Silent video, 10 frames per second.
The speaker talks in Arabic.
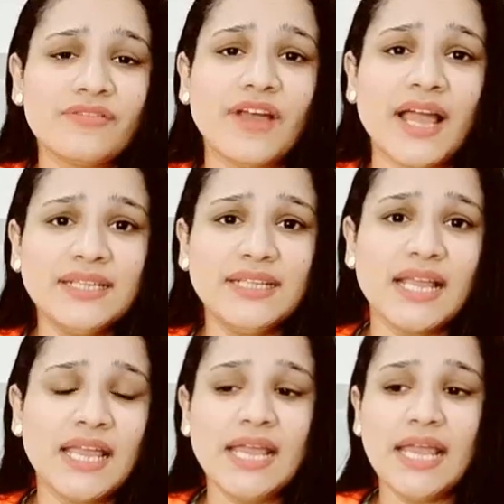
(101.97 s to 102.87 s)

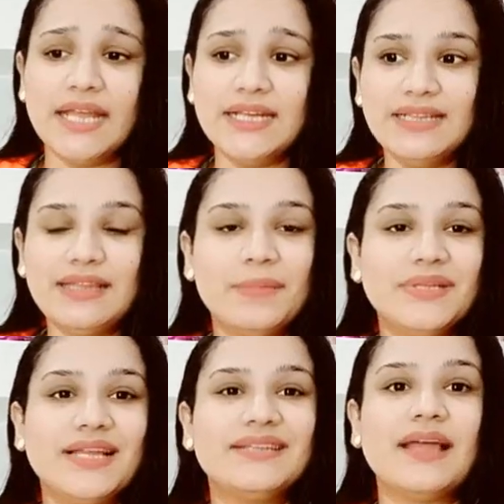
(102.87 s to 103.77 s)
فعندك ان انت
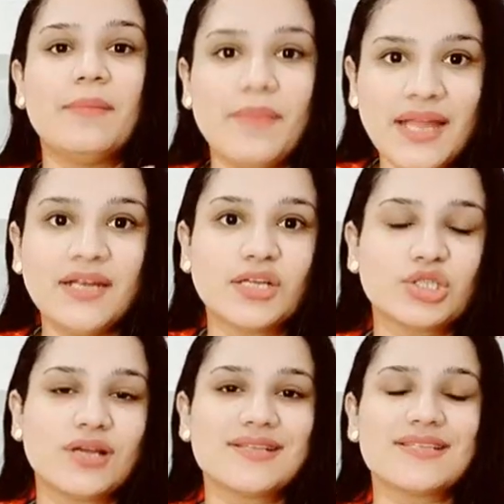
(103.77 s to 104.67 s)
بتتمنى
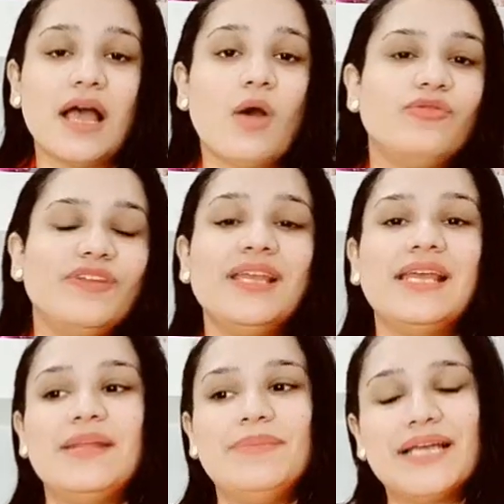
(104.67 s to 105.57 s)
شخص او
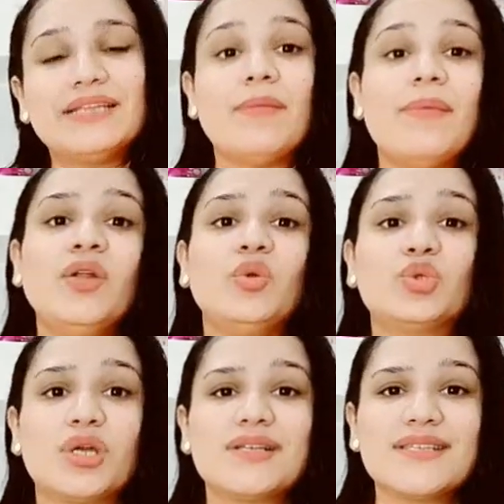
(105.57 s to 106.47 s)
في اللي
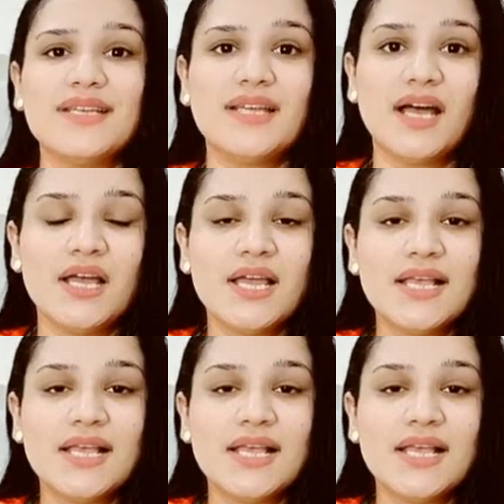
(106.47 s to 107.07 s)
بيتمنوا شخصيه